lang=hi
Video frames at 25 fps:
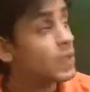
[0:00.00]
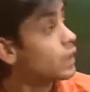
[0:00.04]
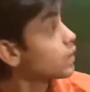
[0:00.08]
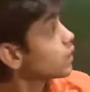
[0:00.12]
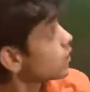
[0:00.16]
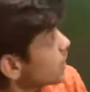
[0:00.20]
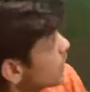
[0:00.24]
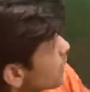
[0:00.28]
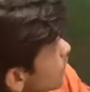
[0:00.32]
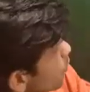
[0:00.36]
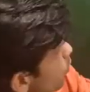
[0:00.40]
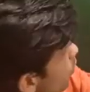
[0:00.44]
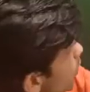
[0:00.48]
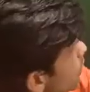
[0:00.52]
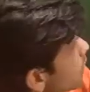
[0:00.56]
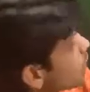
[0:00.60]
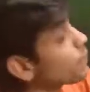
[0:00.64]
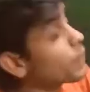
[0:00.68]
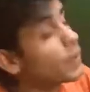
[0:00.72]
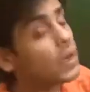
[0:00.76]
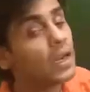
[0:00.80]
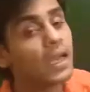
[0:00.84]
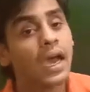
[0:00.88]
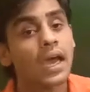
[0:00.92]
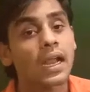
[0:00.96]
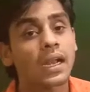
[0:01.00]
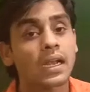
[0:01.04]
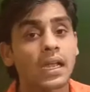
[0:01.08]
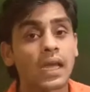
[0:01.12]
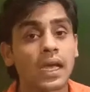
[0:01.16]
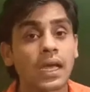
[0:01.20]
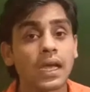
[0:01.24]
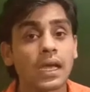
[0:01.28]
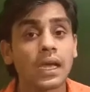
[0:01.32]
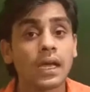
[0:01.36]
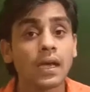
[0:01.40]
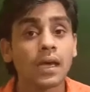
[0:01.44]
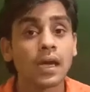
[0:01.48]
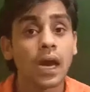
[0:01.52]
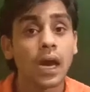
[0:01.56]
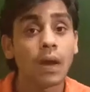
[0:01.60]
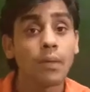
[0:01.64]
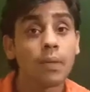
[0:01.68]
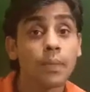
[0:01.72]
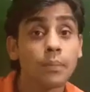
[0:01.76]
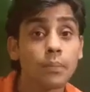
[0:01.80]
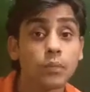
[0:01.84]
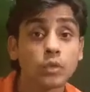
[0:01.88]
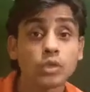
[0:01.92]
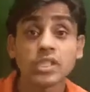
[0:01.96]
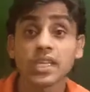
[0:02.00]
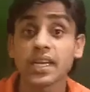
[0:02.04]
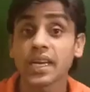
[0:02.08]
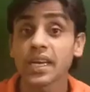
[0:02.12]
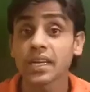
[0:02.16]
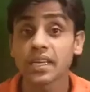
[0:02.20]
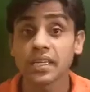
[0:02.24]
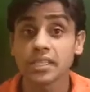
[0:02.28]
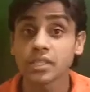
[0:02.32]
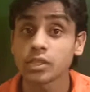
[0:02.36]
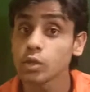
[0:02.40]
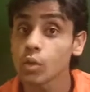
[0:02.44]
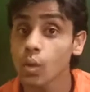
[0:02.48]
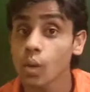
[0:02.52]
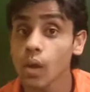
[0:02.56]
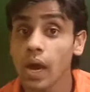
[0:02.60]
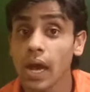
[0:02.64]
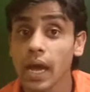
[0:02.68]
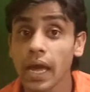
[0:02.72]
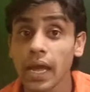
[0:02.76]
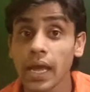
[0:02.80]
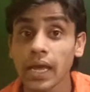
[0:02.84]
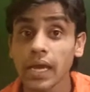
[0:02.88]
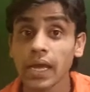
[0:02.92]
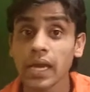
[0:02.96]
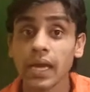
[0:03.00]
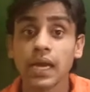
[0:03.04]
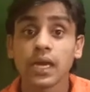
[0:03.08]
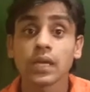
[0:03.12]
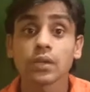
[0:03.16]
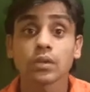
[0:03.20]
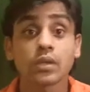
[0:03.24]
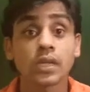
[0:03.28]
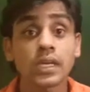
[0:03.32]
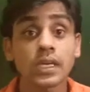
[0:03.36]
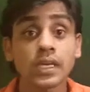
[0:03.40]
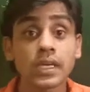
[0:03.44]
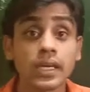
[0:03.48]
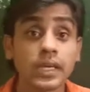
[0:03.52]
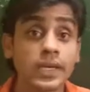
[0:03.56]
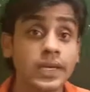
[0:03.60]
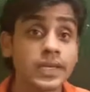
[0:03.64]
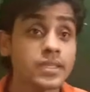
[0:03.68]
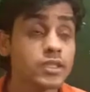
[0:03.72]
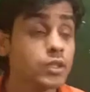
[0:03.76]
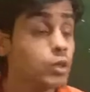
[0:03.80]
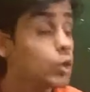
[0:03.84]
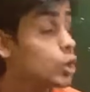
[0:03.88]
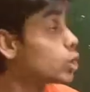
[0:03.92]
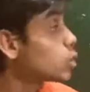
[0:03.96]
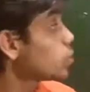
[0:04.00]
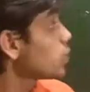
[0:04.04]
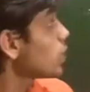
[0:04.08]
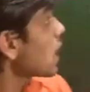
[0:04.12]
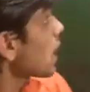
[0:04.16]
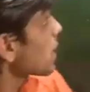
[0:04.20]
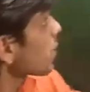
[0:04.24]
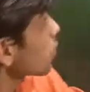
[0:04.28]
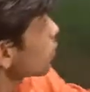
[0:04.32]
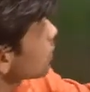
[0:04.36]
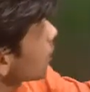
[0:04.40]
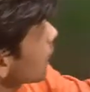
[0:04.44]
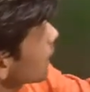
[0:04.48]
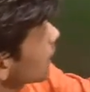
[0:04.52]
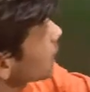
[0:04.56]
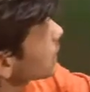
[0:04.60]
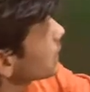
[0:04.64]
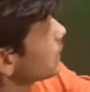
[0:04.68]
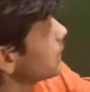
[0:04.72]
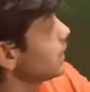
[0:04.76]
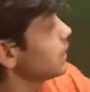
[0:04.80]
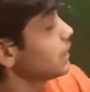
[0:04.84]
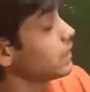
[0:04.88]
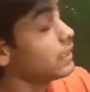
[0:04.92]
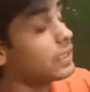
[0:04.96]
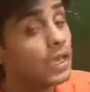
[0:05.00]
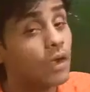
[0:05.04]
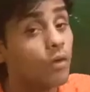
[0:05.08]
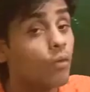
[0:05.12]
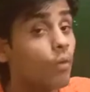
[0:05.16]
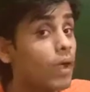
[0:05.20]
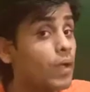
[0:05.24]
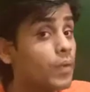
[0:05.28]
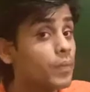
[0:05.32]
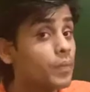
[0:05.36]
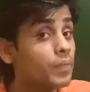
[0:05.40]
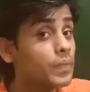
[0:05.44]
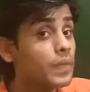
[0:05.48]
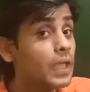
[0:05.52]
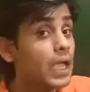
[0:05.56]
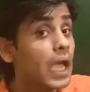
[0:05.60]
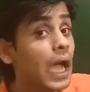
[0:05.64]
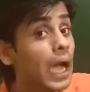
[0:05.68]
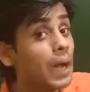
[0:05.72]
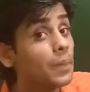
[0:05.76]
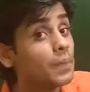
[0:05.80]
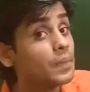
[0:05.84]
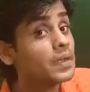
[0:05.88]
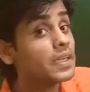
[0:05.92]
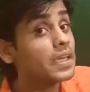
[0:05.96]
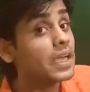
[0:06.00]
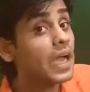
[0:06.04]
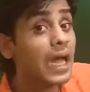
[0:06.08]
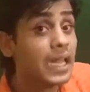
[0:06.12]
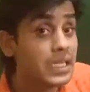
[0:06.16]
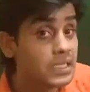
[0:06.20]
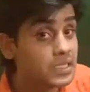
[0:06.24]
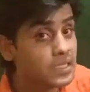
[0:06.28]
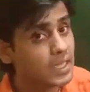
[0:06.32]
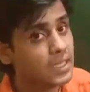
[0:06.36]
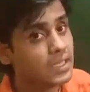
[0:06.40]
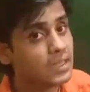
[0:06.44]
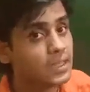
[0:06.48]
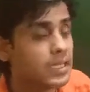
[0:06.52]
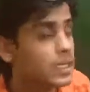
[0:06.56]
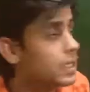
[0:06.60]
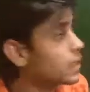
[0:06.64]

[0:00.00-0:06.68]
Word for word: तो ये वही प्रकार का है अब आप पूछिएगा रेशियो कहाँ है तो देखिए रेशियो इसमें आपको डायरेक्टली नहीं दिया हुआ है आप निकाल सकते